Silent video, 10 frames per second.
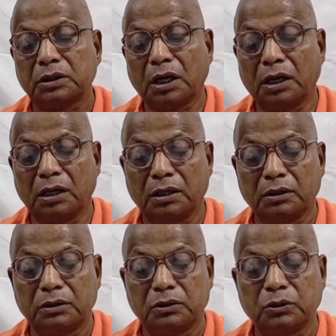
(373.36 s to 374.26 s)
তাহা
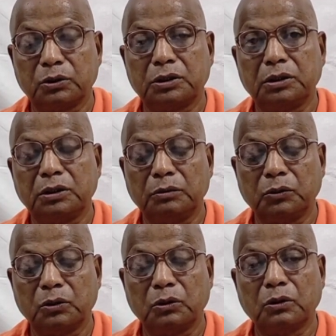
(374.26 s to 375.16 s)
অসীম
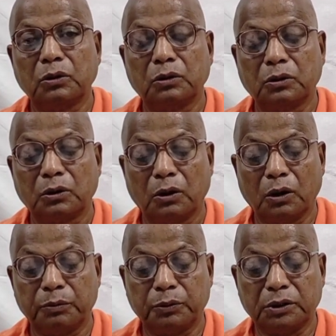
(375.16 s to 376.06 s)
ও
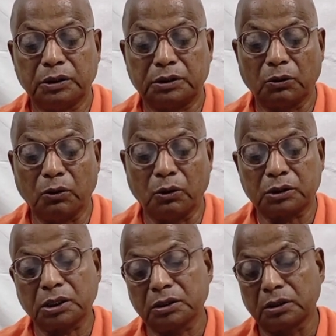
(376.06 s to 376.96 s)
অপরিস
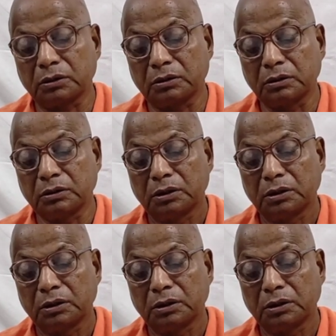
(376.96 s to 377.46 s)
অসাধারণ